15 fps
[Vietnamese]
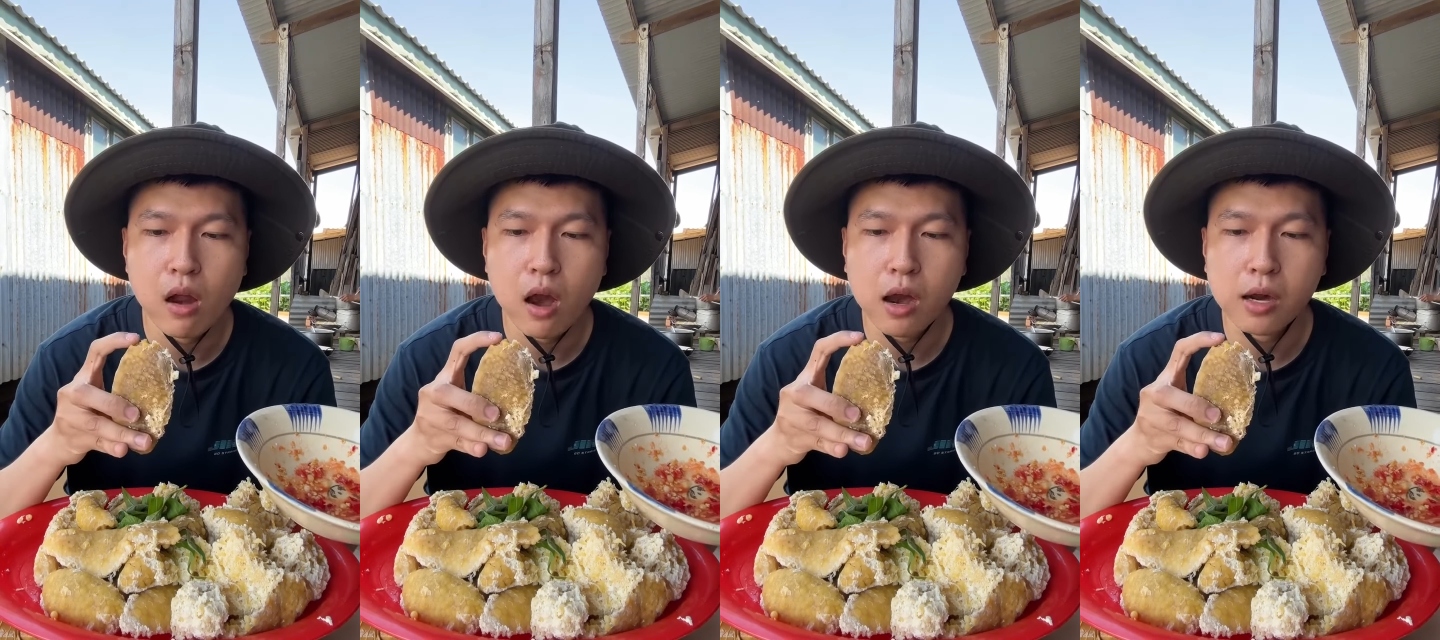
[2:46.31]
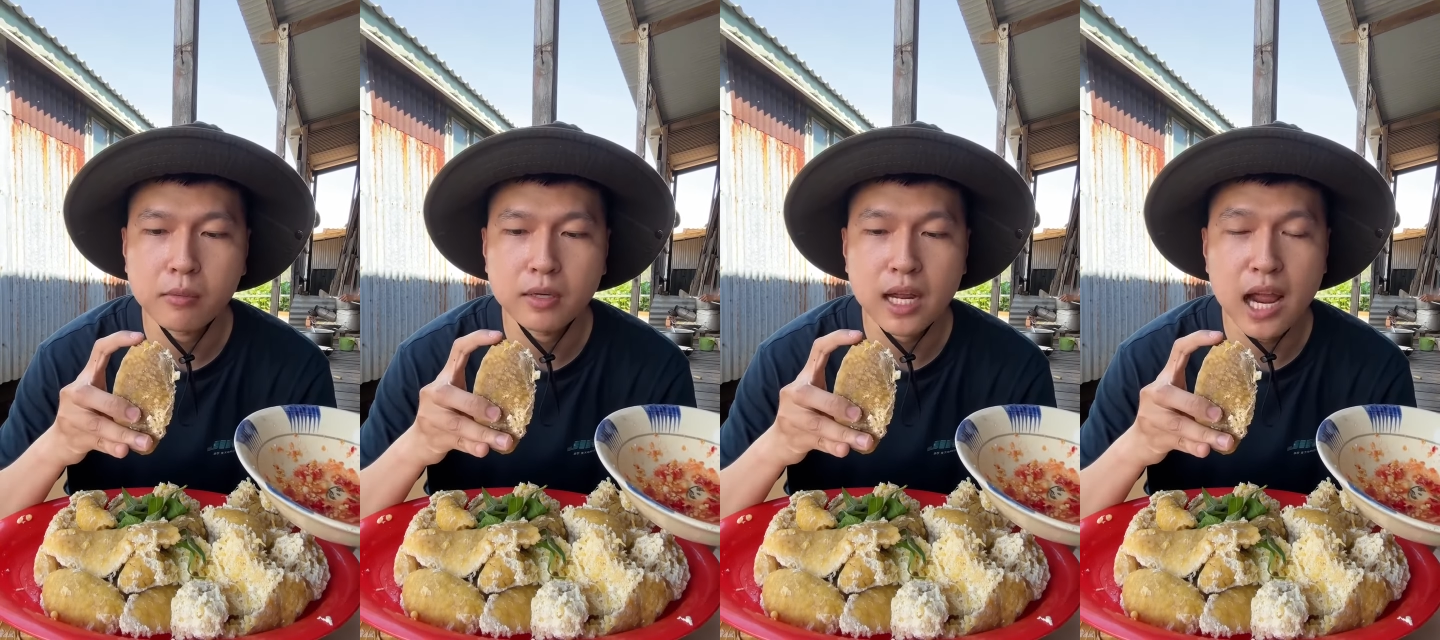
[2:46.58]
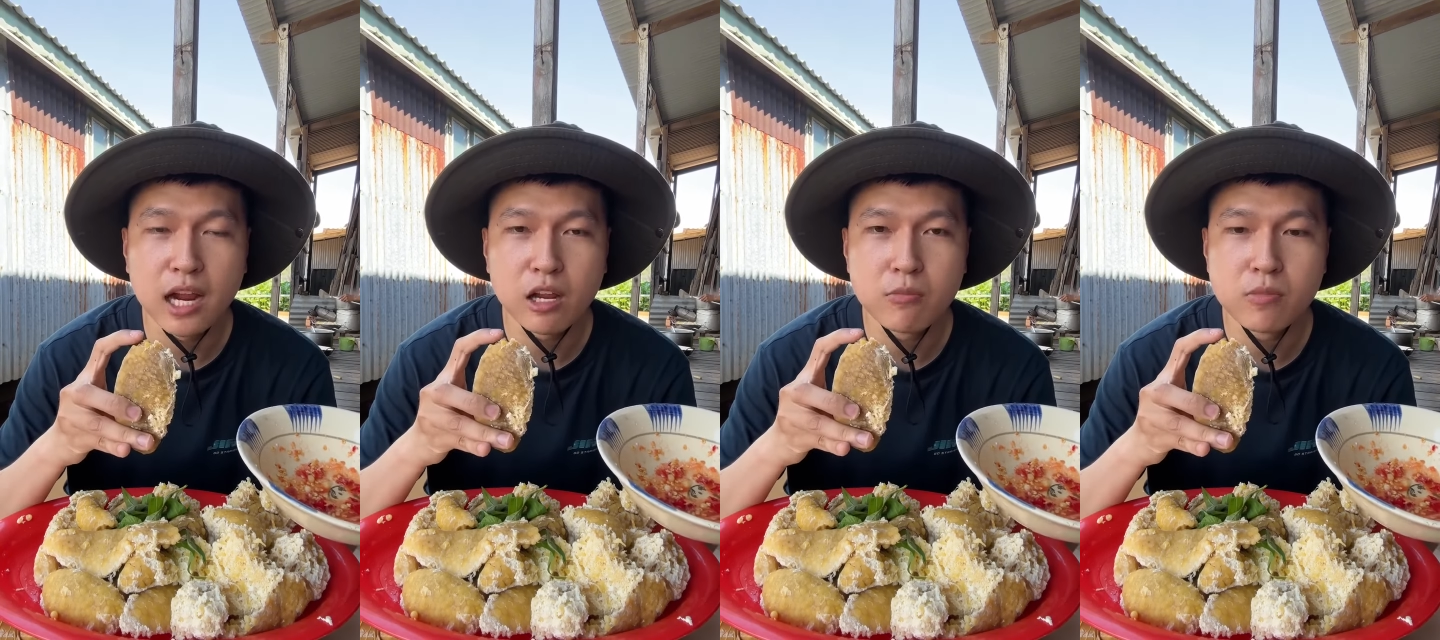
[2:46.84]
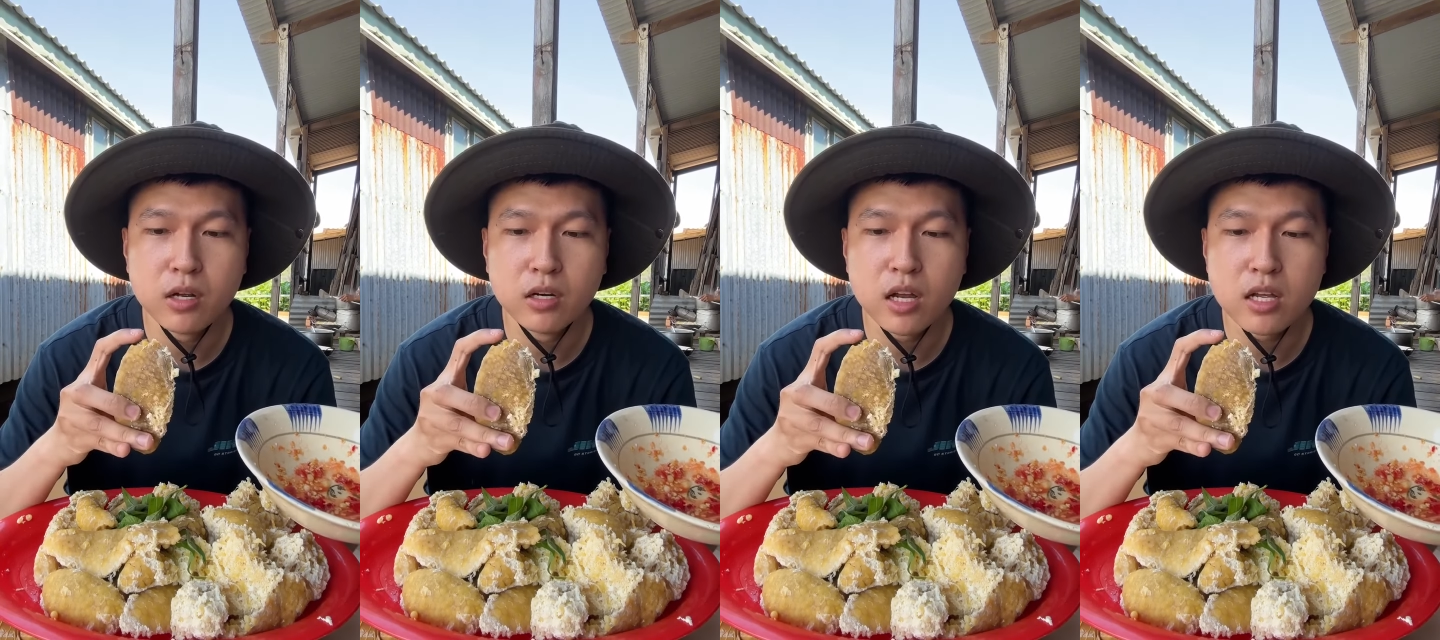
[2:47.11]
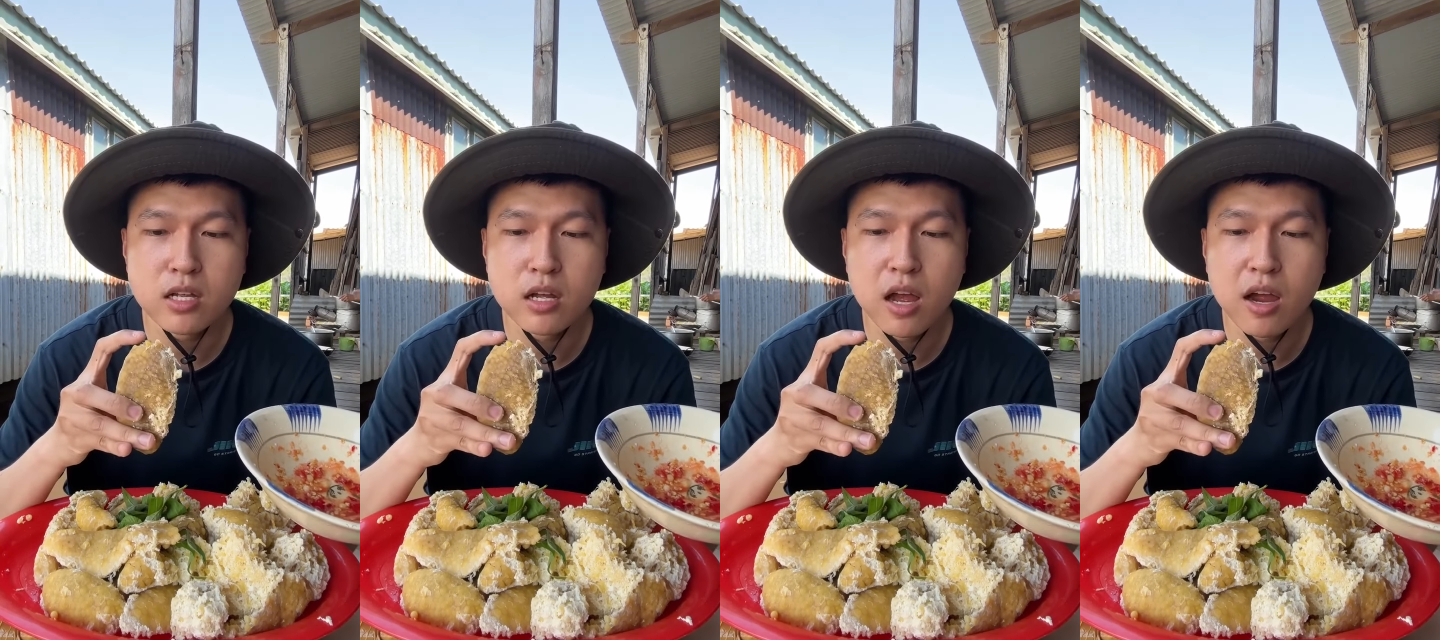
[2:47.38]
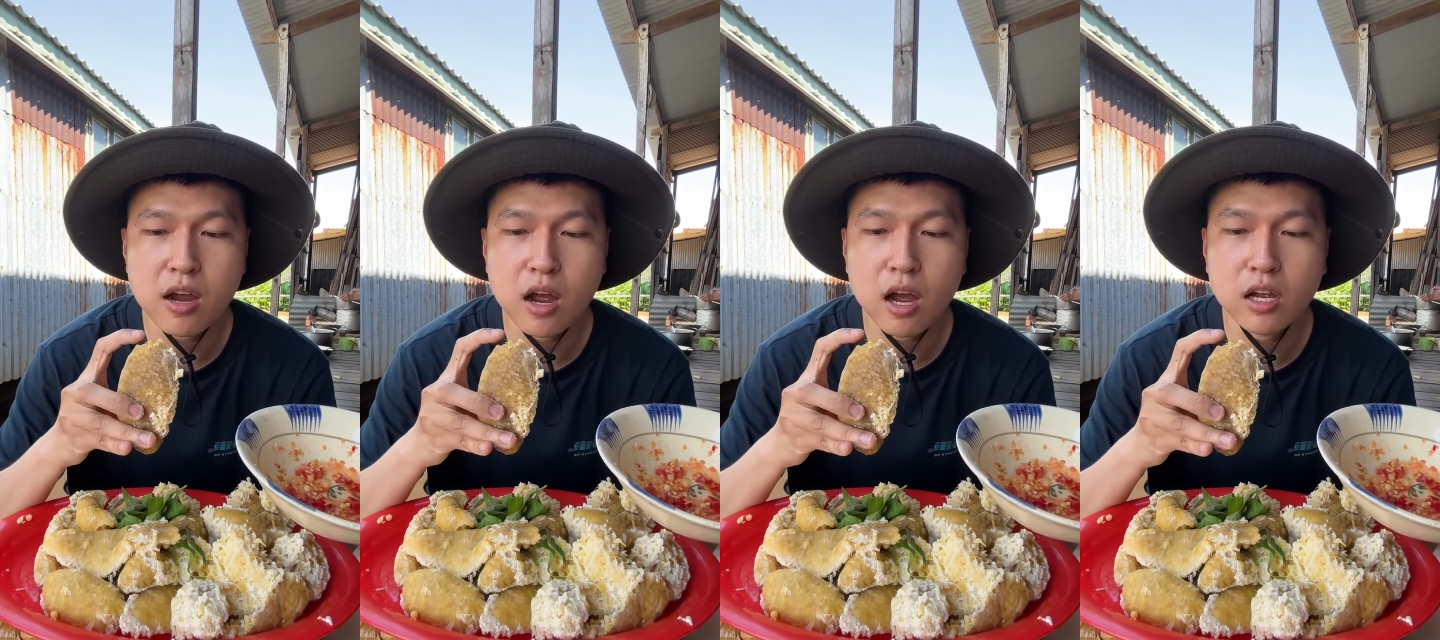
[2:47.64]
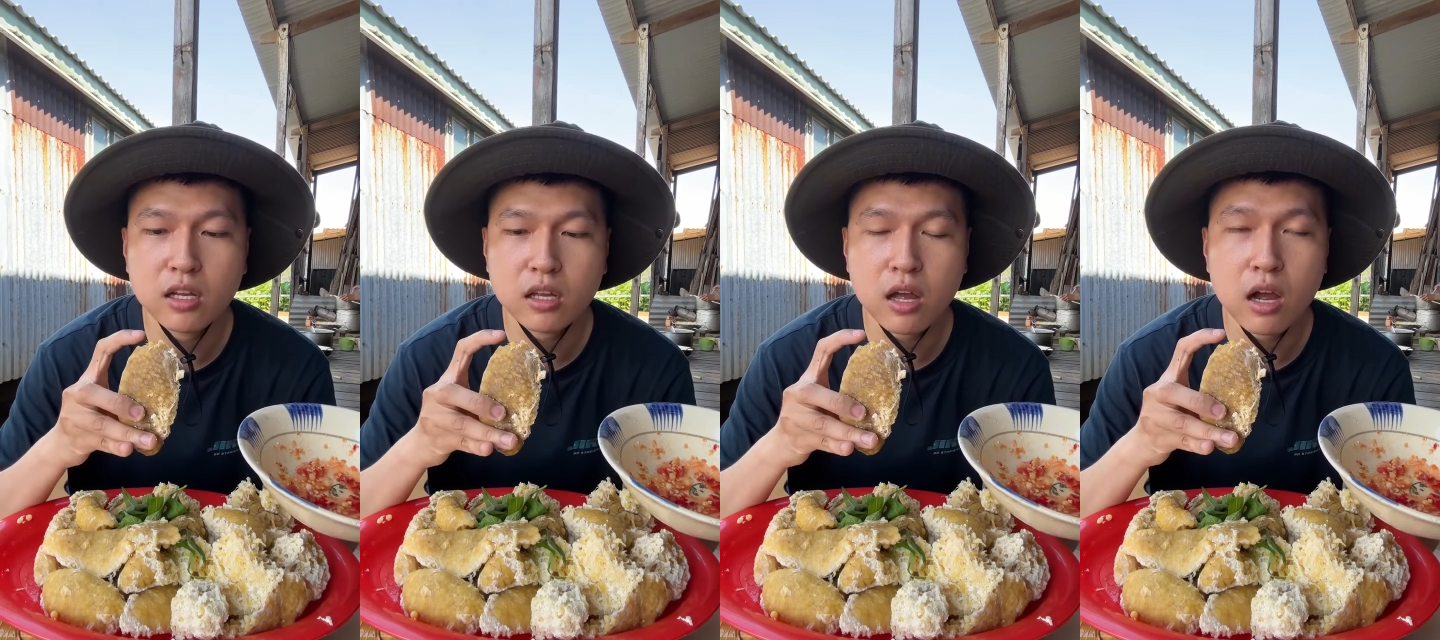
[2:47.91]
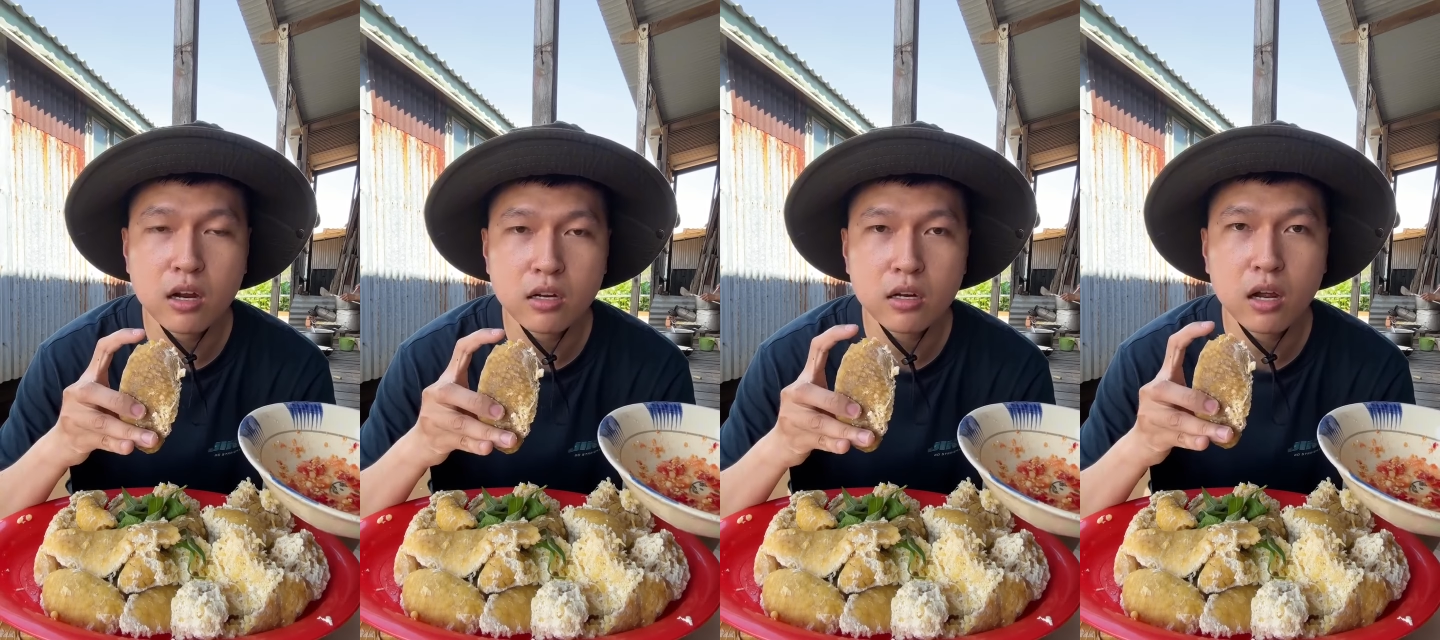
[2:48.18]
thôi mình ăn cũng như nó ờ, hơi
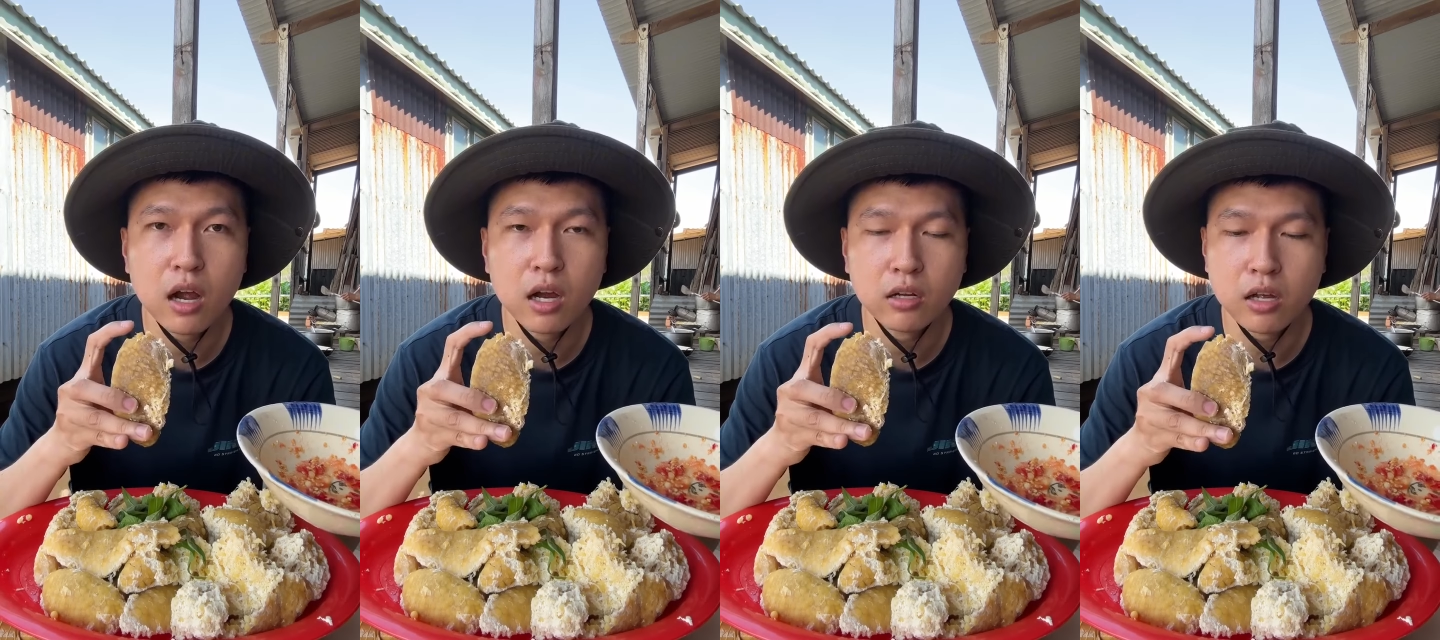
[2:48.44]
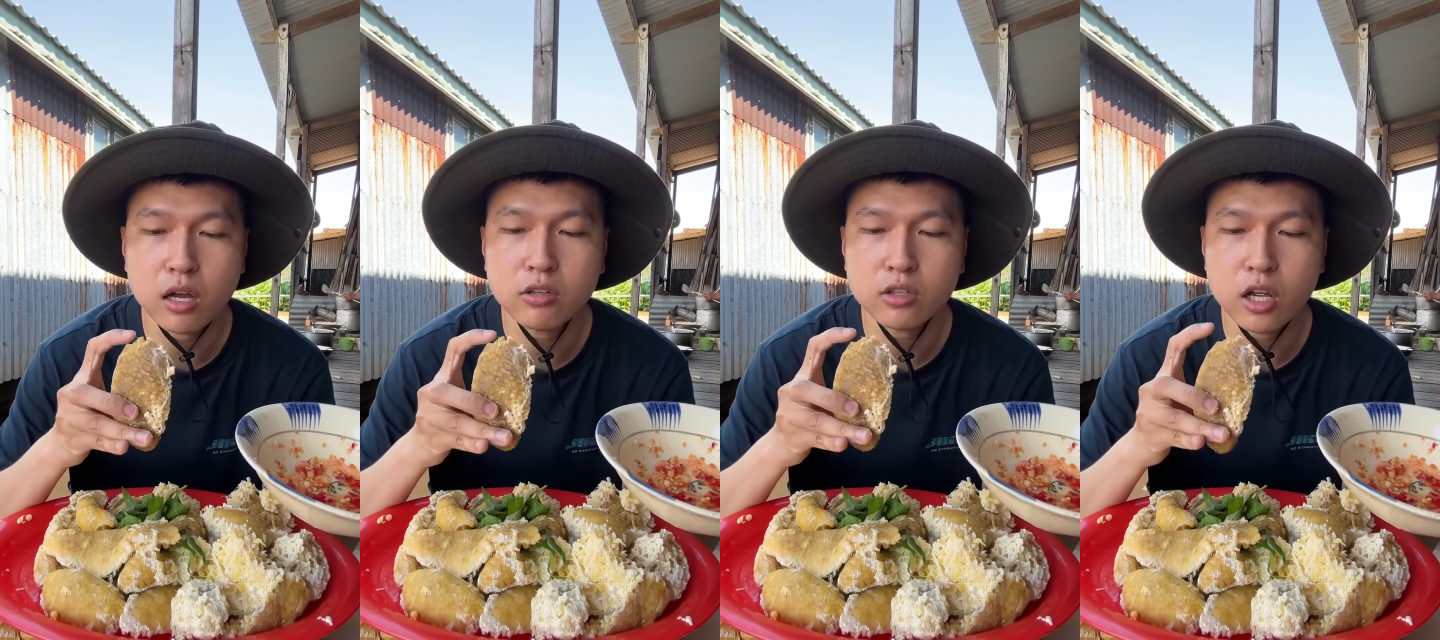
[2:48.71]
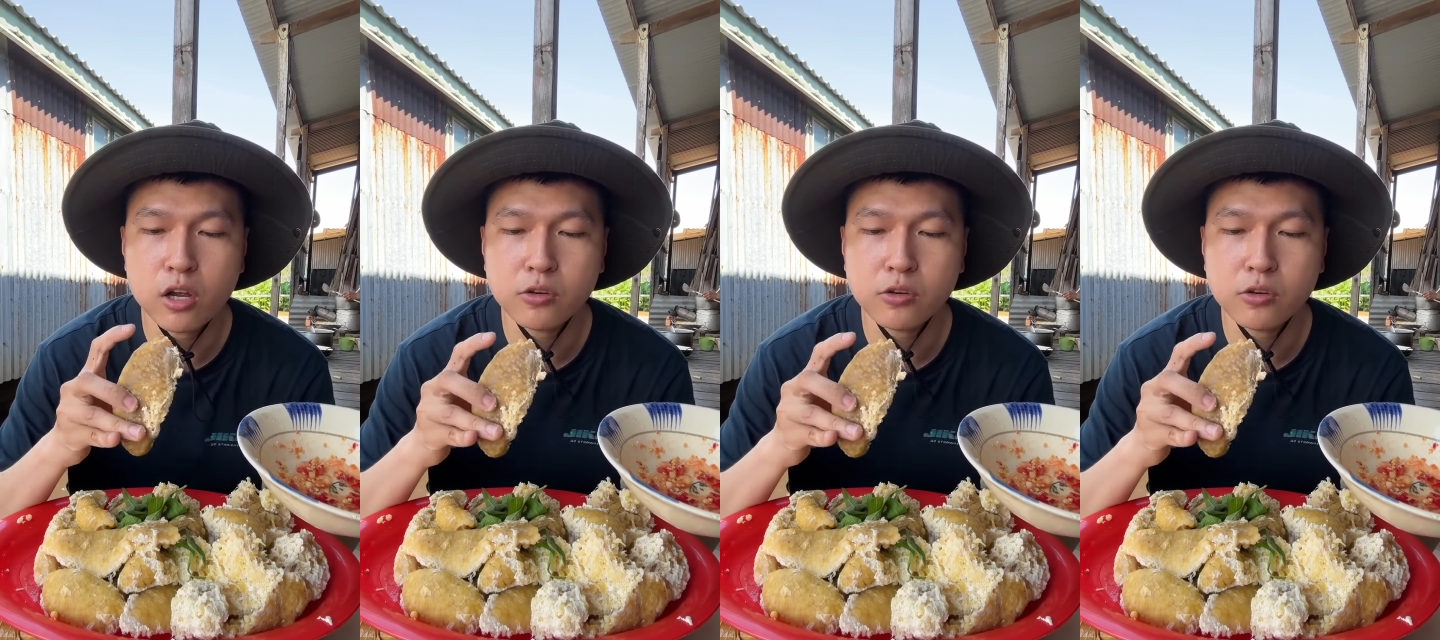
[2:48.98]
cứng hơi cứng xíu